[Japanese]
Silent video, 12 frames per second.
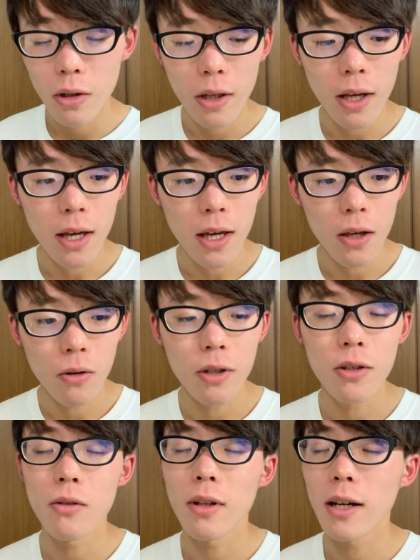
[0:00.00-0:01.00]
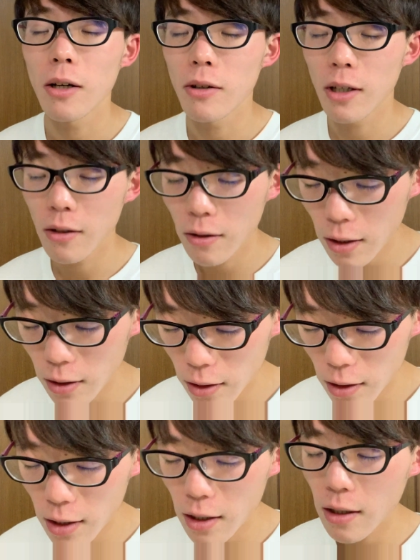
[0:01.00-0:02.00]
えより一層仲良くできるな、
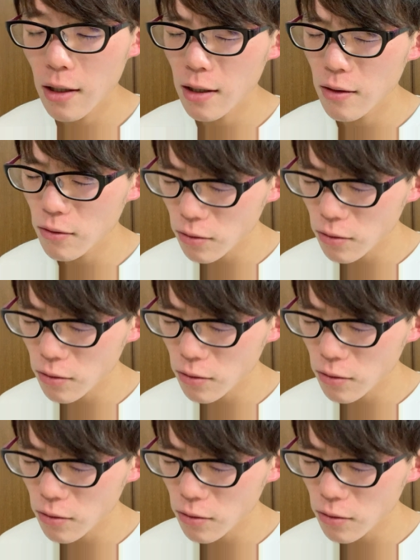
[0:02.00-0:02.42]
できる